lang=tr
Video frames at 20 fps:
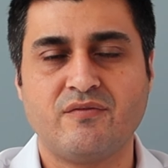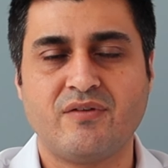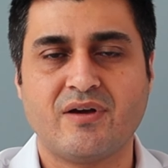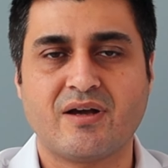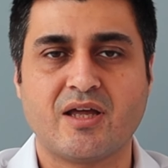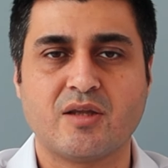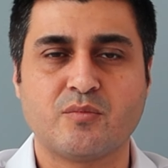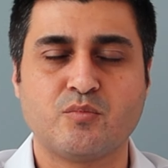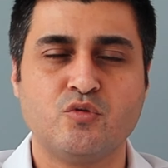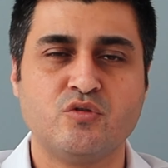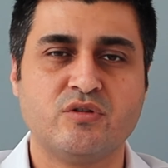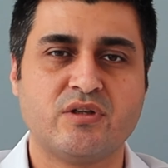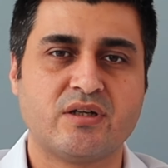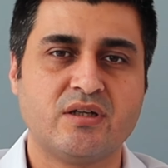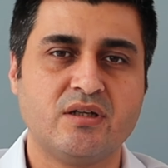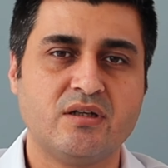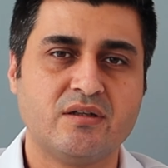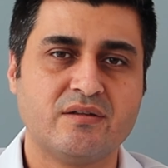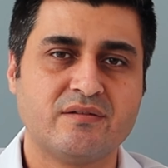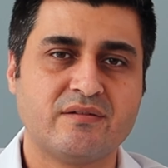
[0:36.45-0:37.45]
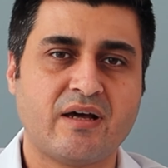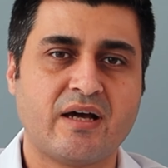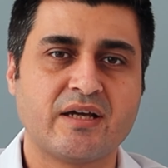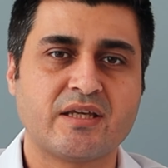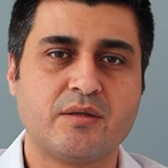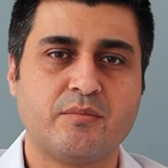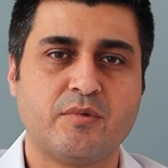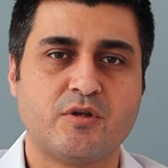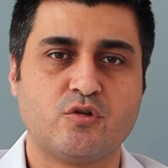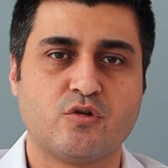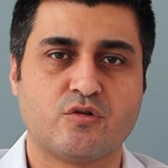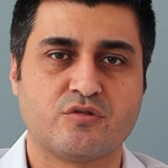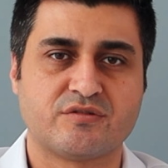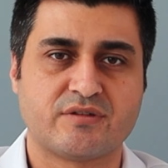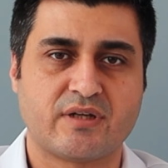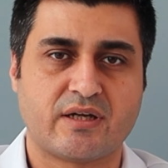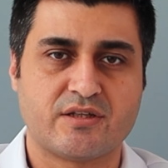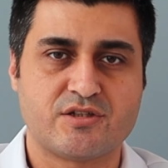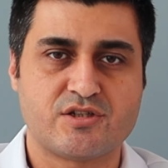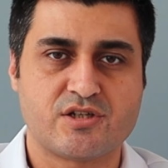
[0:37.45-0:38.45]
Fakat bunları takip ediyoruz
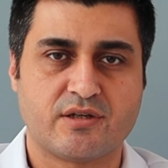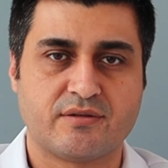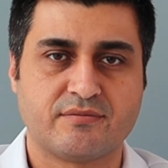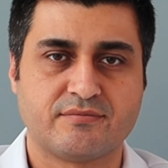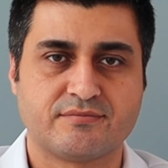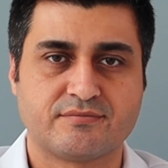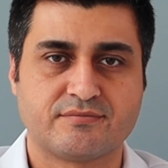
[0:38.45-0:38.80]
sadece.